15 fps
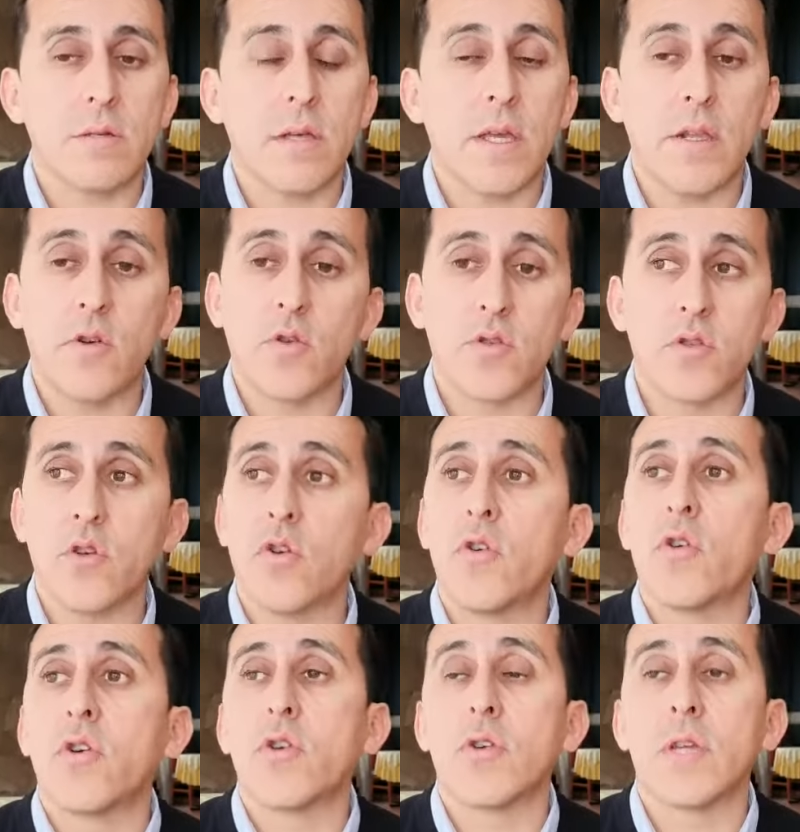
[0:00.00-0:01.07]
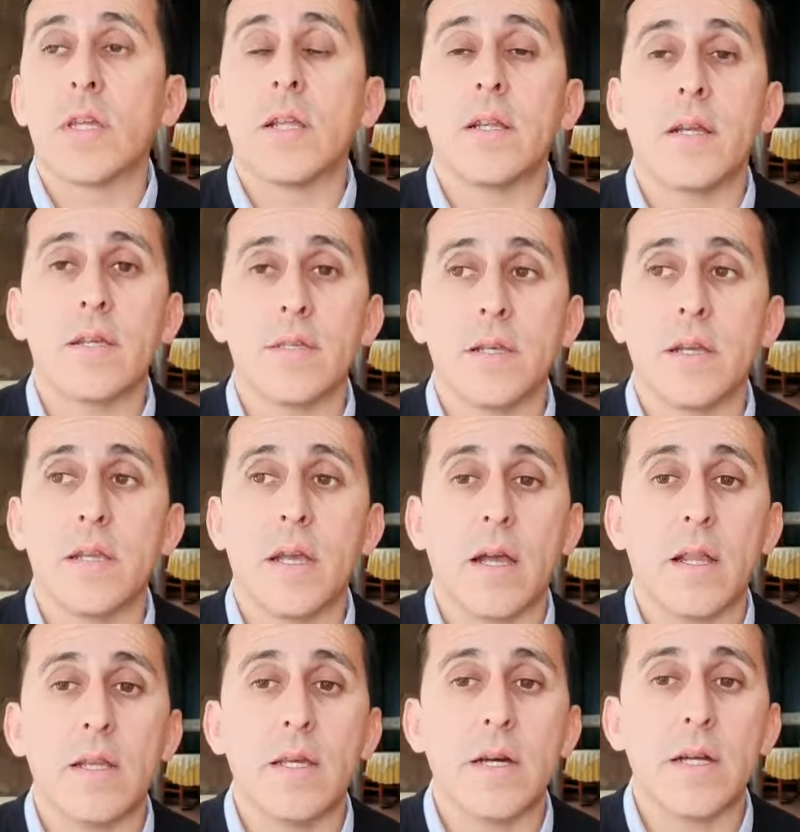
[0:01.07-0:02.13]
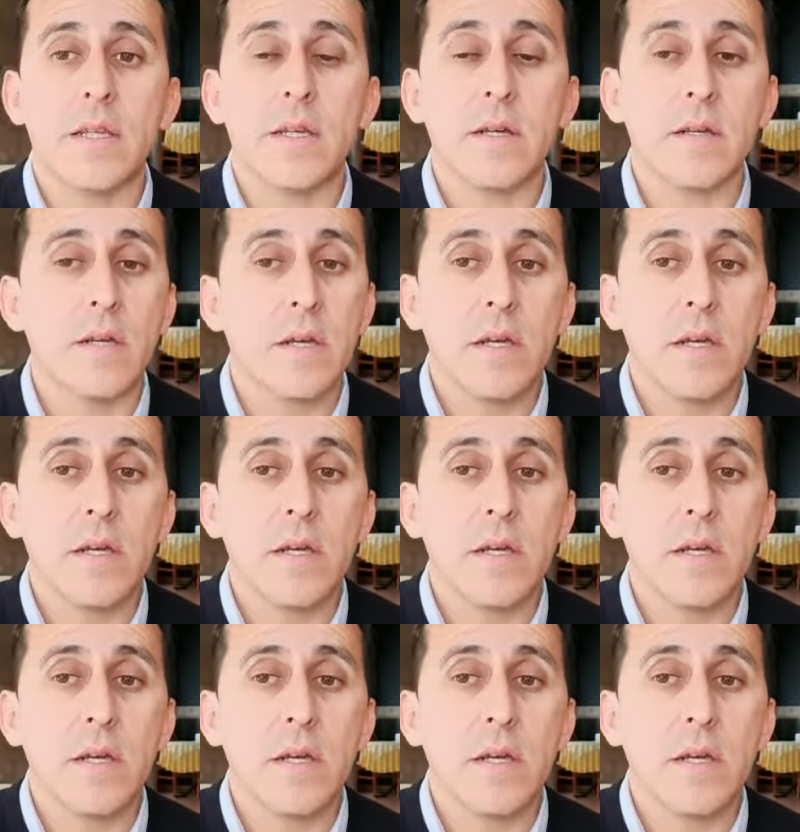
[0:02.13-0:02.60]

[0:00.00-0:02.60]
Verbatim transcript: en Octógono y en las áreas aledañas